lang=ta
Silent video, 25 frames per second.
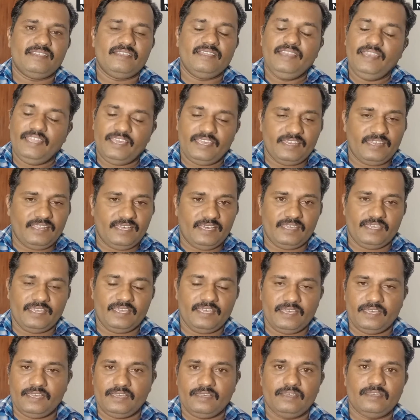இன்றைக்கி நான்
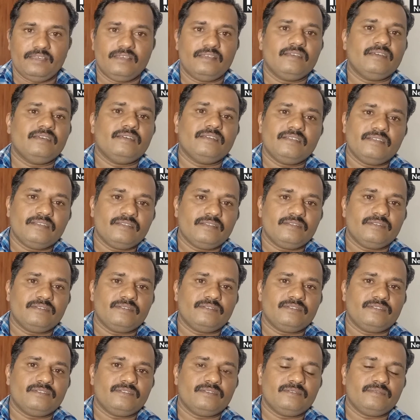இங்கே
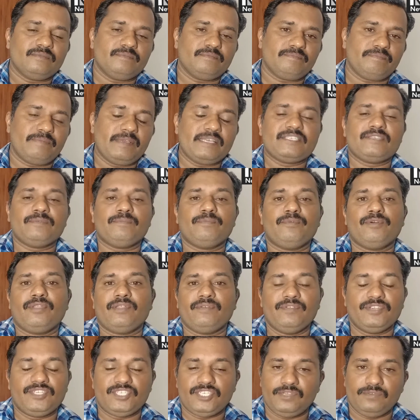பேச போகிற
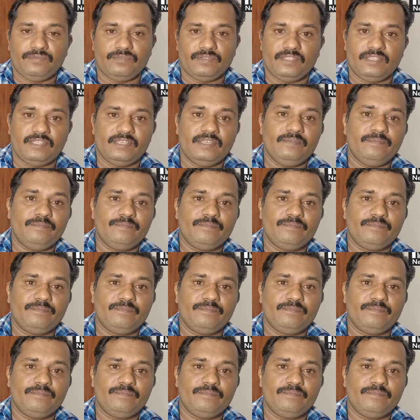விஷயம் வந்து